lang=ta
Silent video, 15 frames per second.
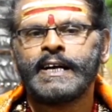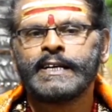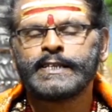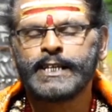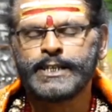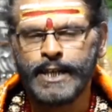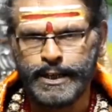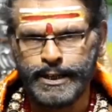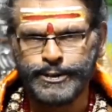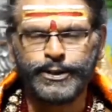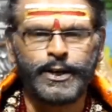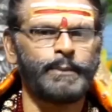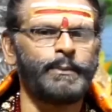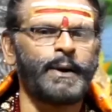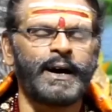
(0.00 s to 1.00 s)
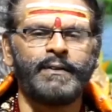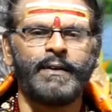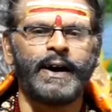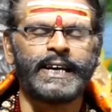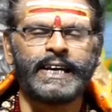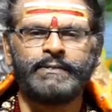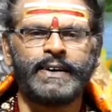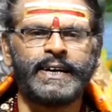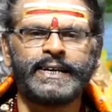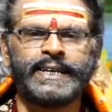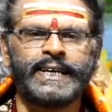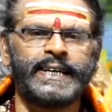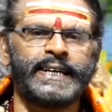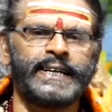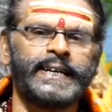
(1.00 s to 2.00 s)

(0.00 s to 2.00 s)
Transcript: இந்த சனீஸ்வர பகவானை வேண்டி